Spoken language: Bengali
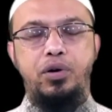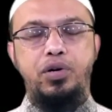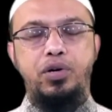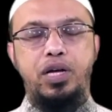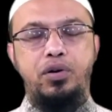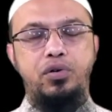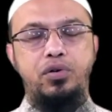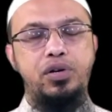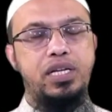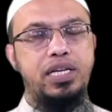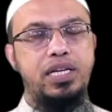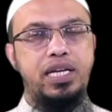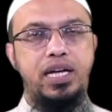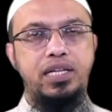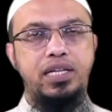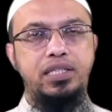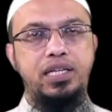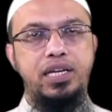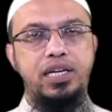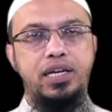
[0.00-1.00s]
বিবাহটা এখনও
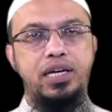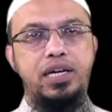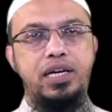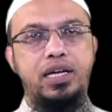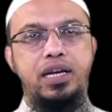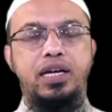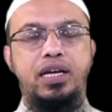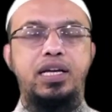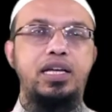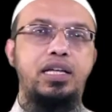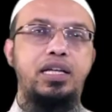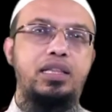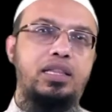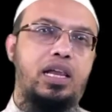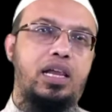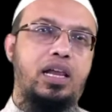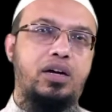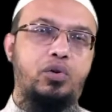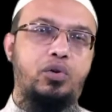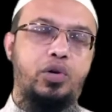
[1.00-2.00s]
টিকে আছে নাকি
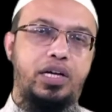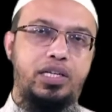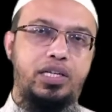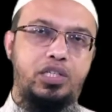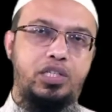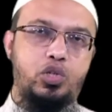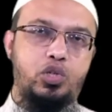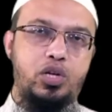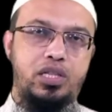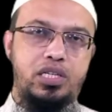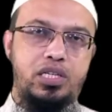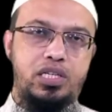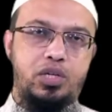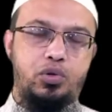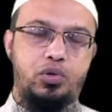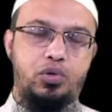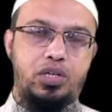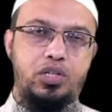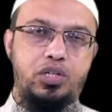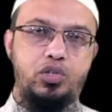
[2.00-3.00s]
তালাক হয়ে গেছে সেই
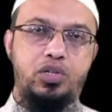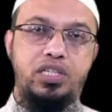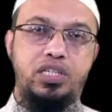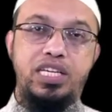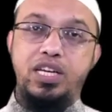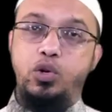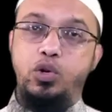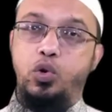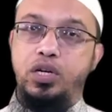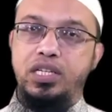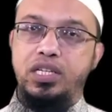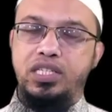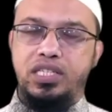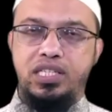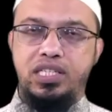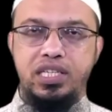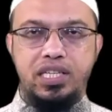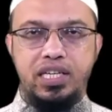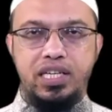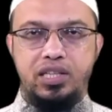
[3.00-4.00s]
দৃষ্টিকোণ থেকে জন্য কী
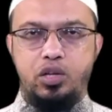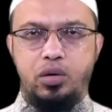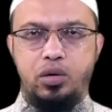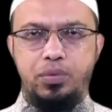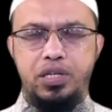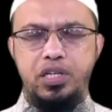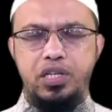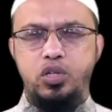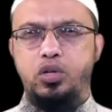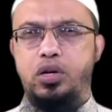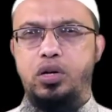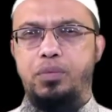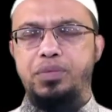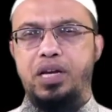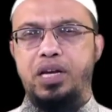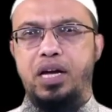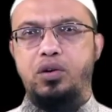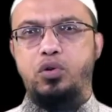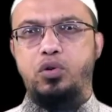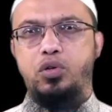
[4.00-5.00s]
ঘটেছে সেটি দেখতে হবে নিছক
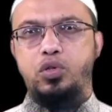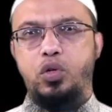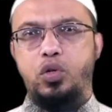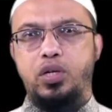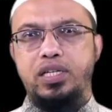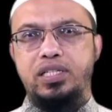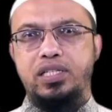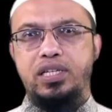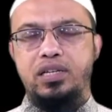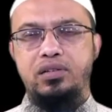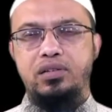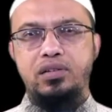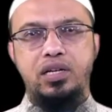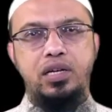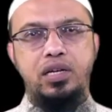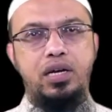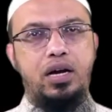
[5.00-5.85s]
আপনি রাগ করে চলে গেছেন